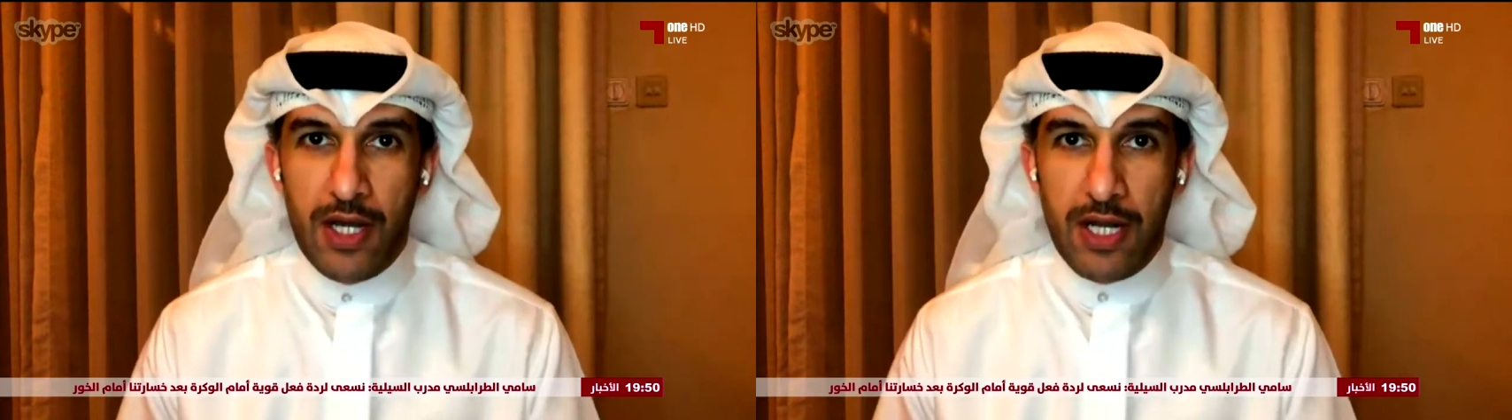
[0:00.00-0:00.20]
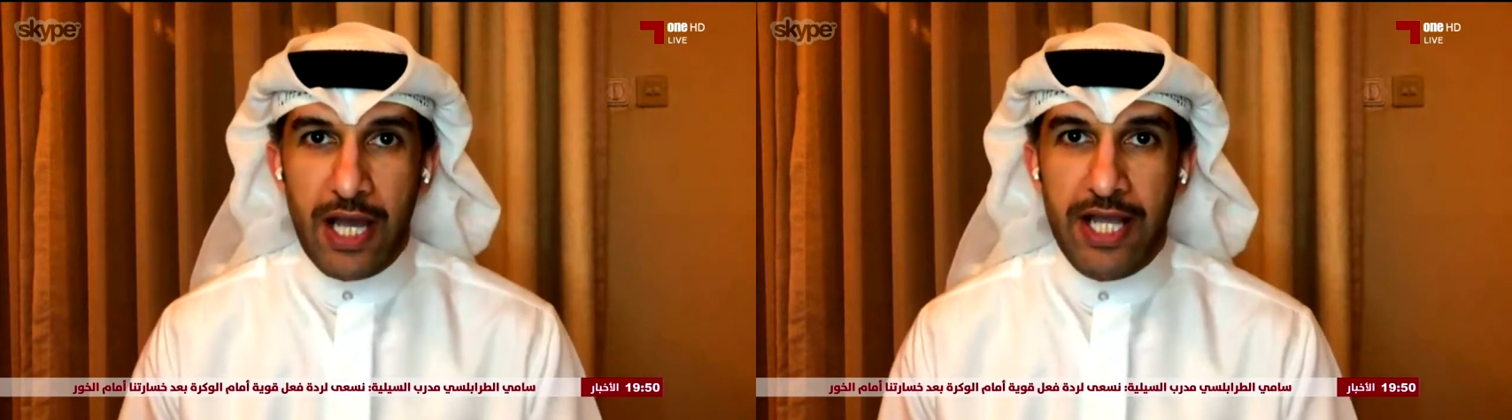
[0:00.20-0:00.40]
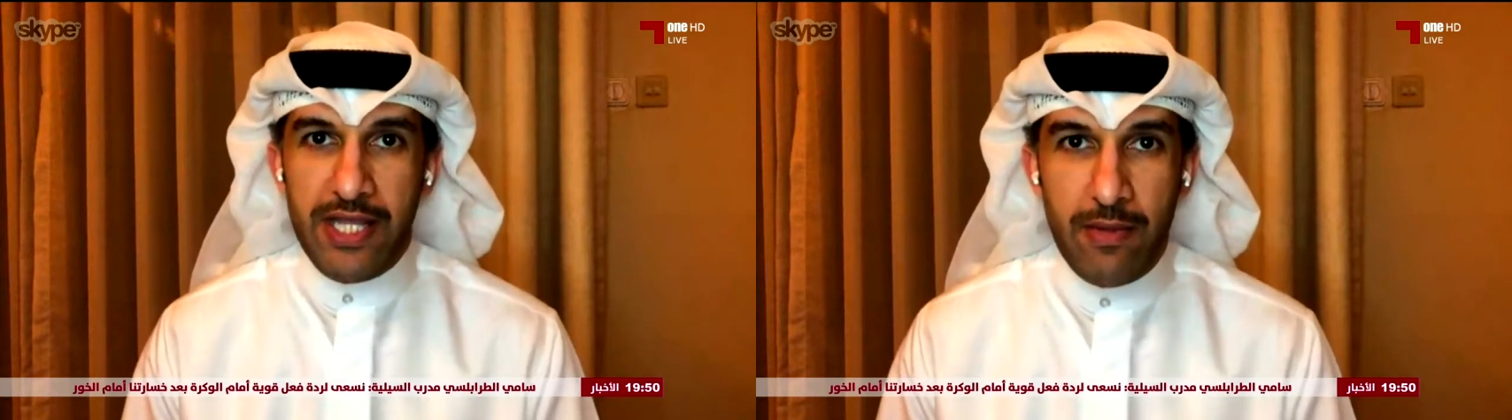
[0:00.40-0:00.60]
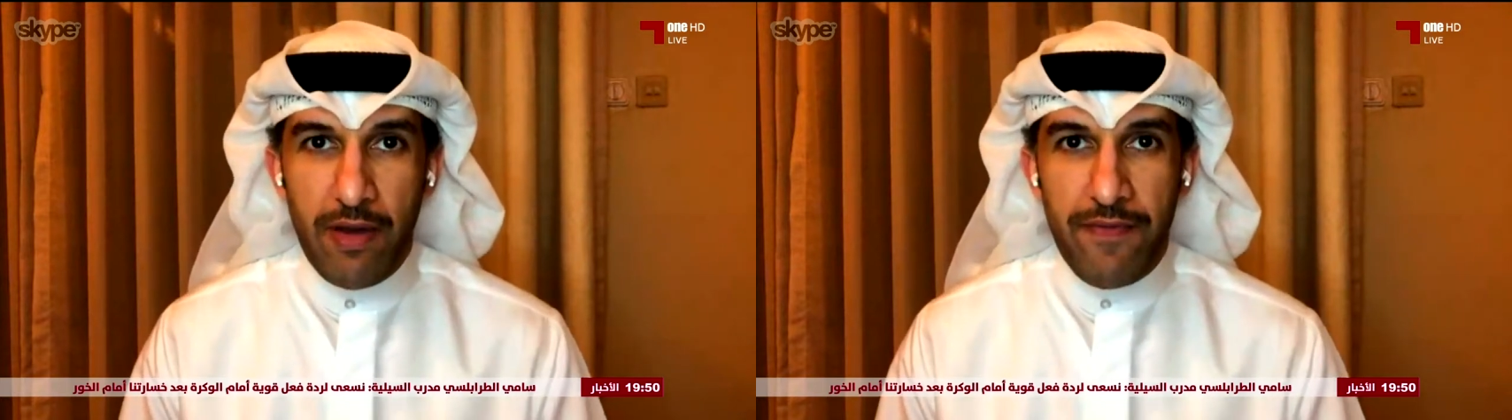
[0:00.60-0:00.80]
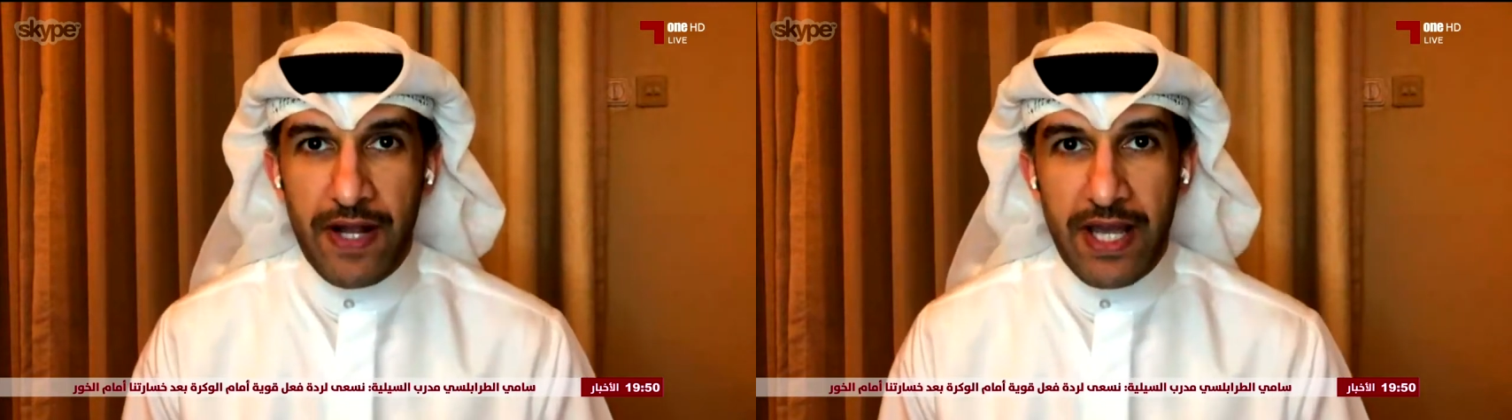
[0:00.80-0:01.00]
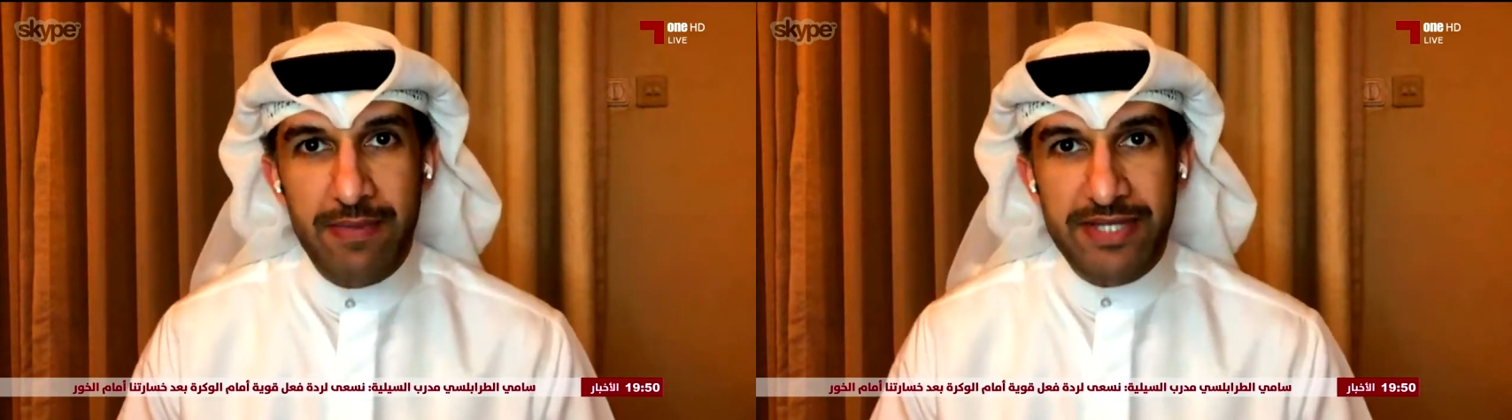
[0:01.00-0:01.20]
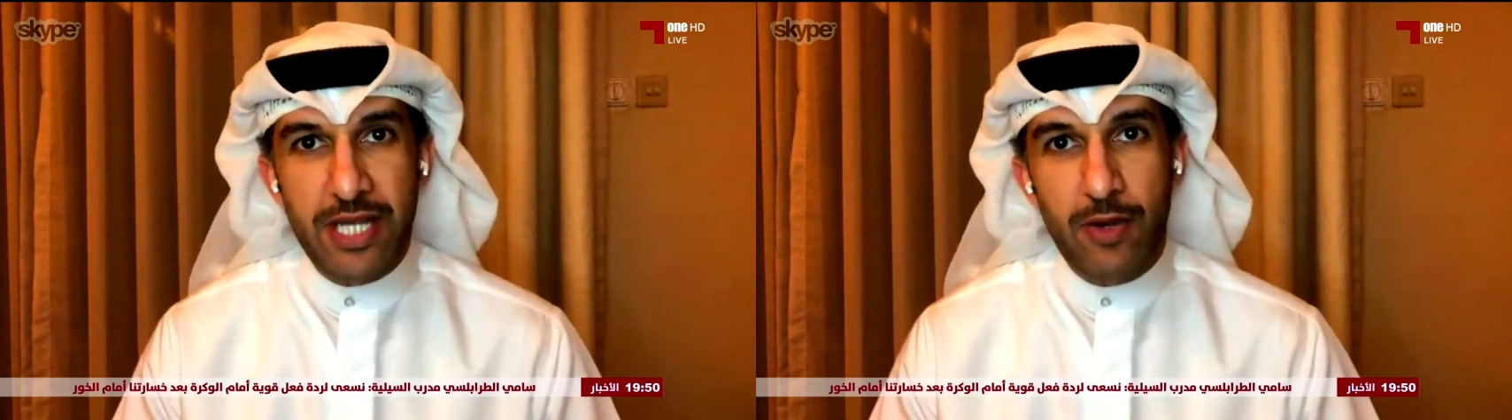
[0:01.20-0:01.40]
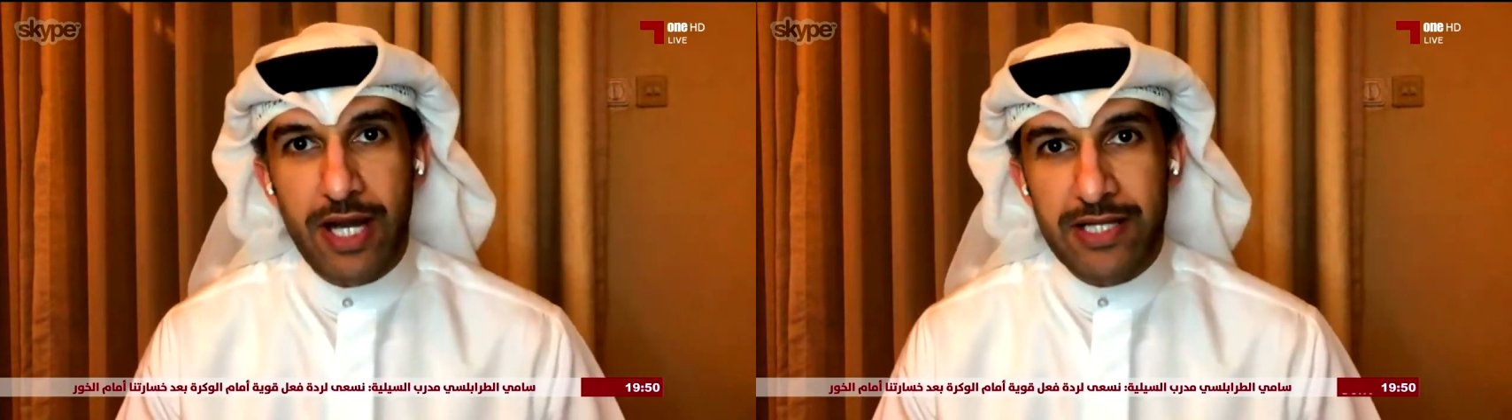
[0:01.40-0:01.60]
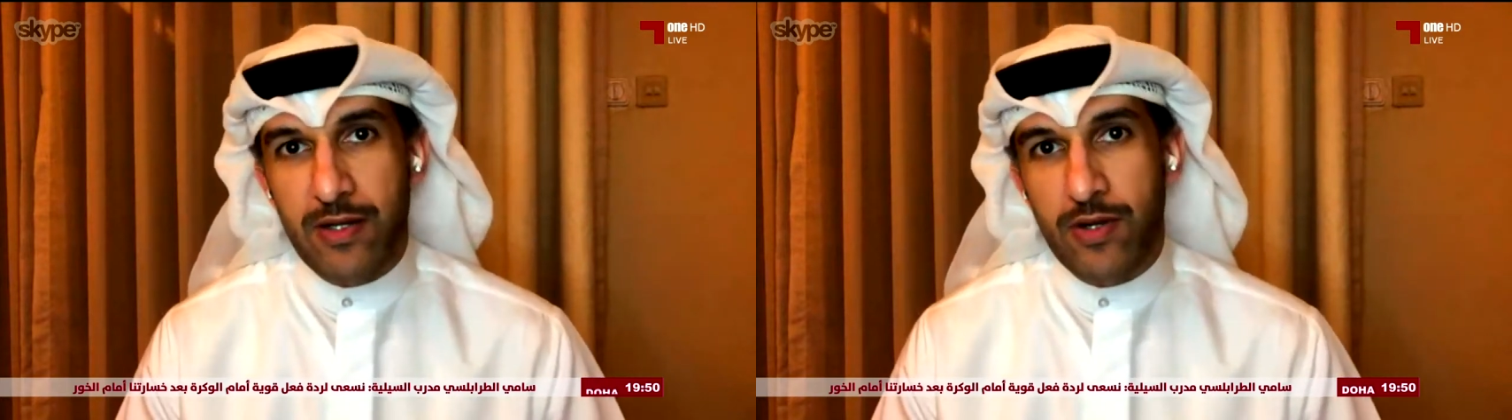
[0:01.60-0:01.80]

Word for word: اللي قدمه في الخمس جولات